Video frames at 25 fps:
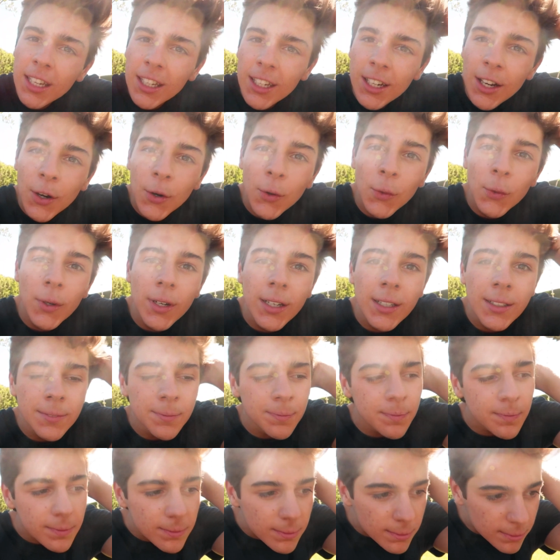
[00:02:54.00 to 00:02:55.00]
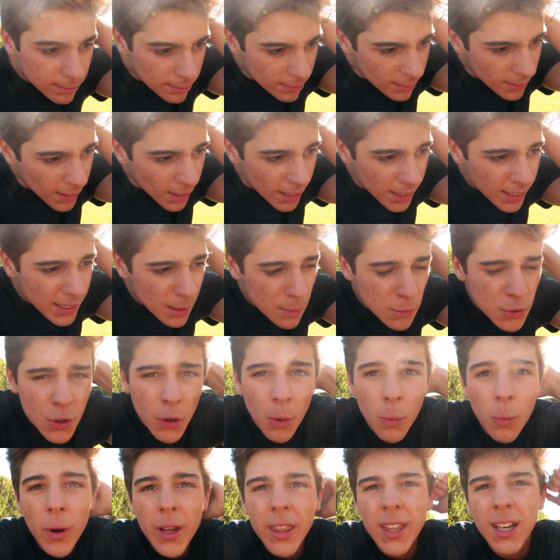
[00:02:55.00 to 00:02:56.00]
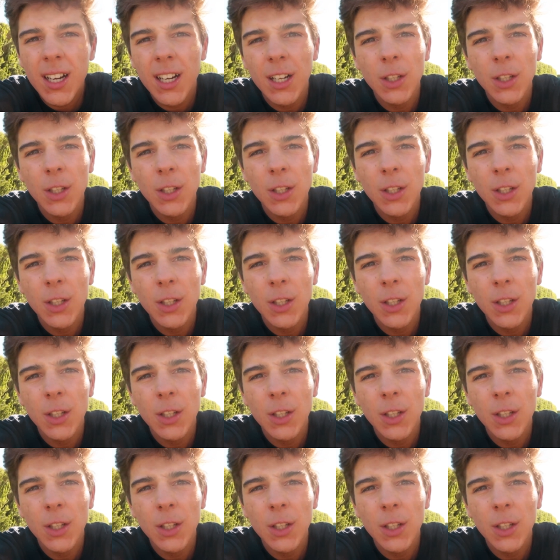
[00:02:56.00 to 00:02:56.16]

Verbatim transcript: aqui na rua, estamos com boi da